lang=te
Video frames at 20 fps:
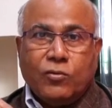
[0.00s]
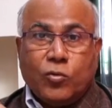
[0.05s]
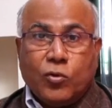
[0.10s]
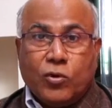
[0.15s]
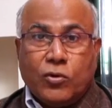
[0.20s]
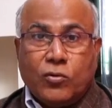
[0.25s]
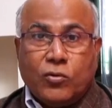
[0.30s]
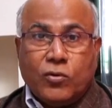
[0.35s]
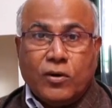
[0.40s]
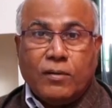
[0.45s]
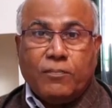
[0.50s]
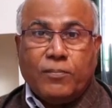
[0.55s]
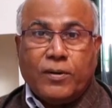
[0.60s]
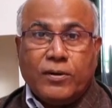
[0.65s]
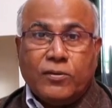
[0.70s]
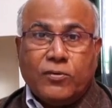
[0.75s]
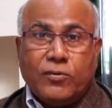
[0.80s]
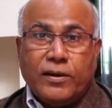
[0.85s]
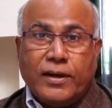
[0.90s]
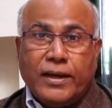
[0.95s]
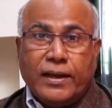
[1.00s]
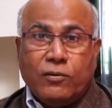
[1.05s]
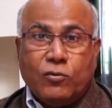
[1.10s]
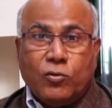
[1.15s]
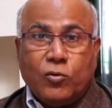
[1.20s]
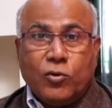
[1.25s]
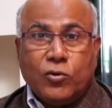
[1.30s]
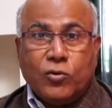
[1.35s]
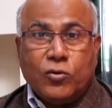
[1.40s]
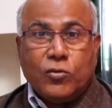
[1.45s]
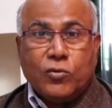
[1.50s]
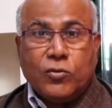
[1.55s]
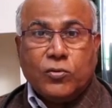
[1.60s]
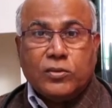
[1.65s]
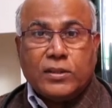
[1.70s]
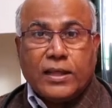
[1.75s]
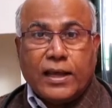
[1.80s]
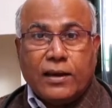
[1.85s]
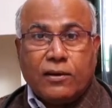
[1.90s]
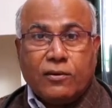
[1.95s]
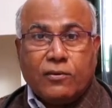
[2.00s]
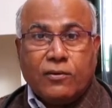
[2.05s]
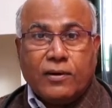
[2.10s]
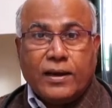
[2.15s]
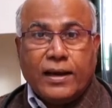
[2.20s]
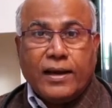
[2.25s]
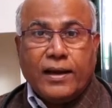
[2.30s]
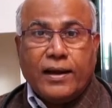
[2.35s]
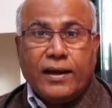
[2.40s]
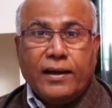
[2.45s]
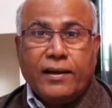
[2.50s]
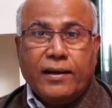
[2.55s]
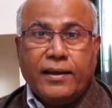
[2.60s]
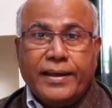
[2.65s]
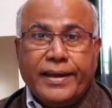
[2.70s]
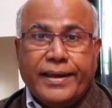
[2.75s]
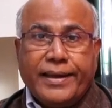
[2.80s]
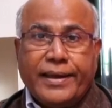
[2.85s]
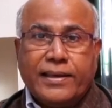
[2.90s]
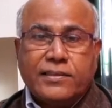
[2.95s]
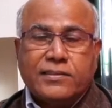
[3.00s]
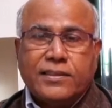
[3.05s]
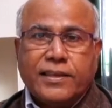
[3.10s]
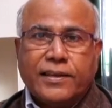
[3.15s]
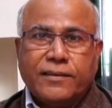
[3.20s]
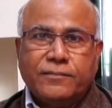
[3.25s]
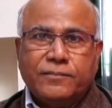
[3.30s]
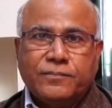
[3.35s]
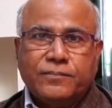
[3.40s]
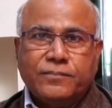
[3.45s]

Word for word: కొడుకు కూడా పడుకుంటే కొడుకు తలకు కూడా ఎక్కేస్తాయి